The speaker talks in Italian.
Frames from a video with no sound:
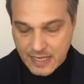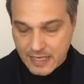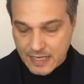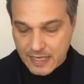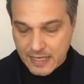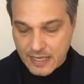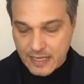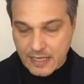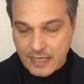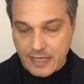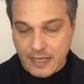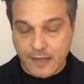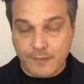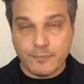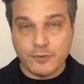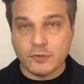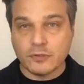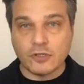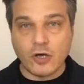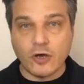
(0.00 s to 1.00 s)
eh,
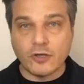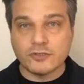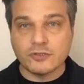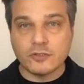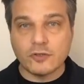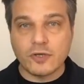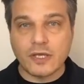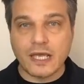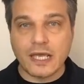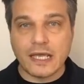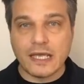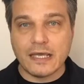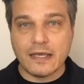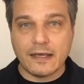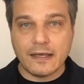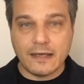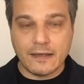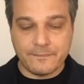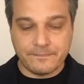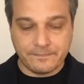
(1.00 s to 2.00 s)
piuttosto che
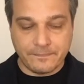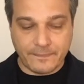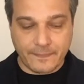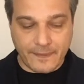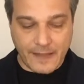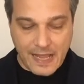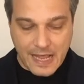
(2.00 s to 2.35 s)
ehm,